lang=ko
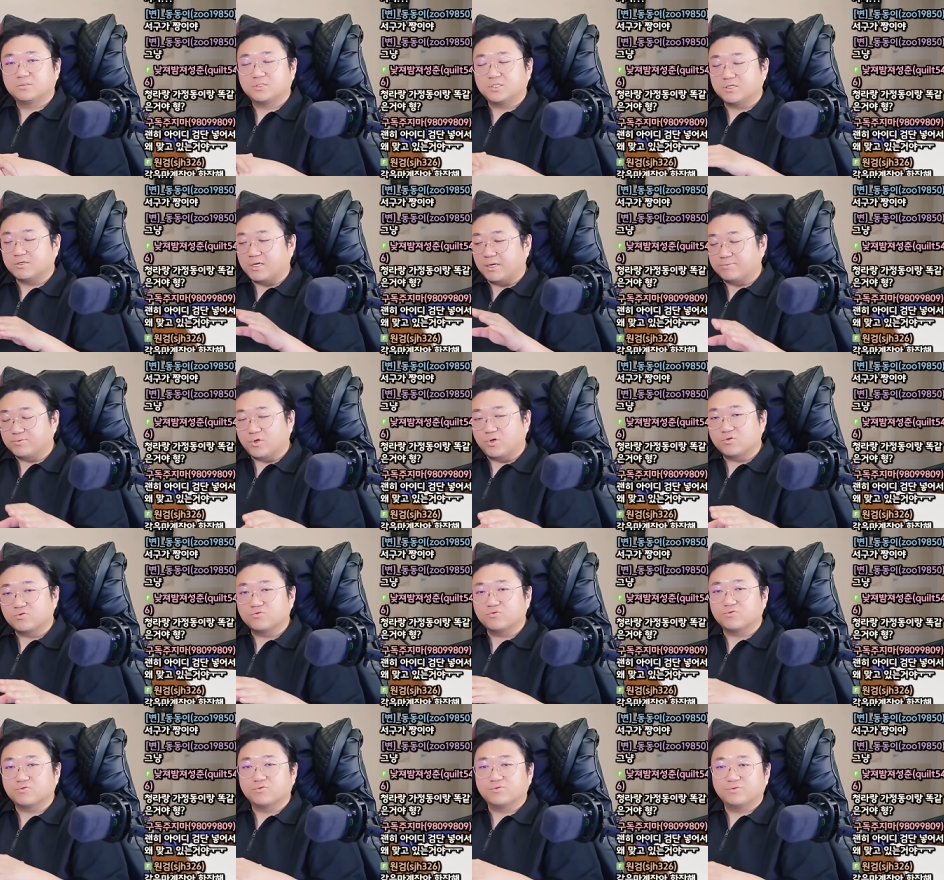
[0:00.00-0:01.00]
집값
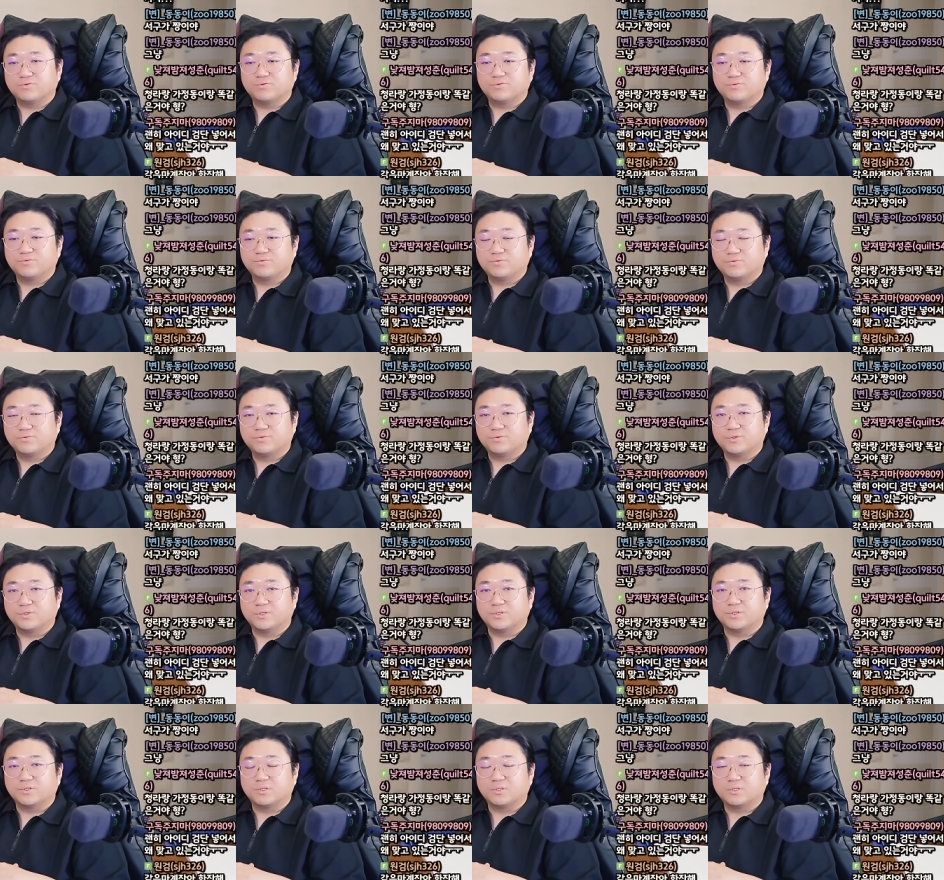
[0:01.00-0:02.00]
떨구고.
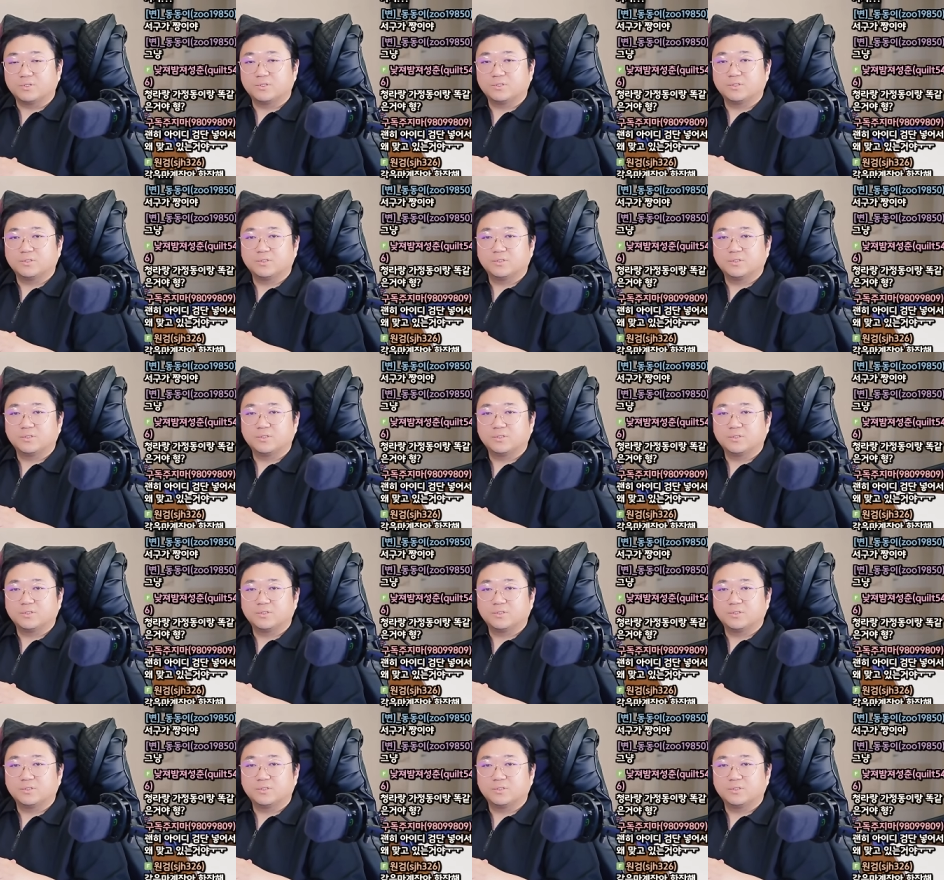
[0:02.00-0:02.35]
어.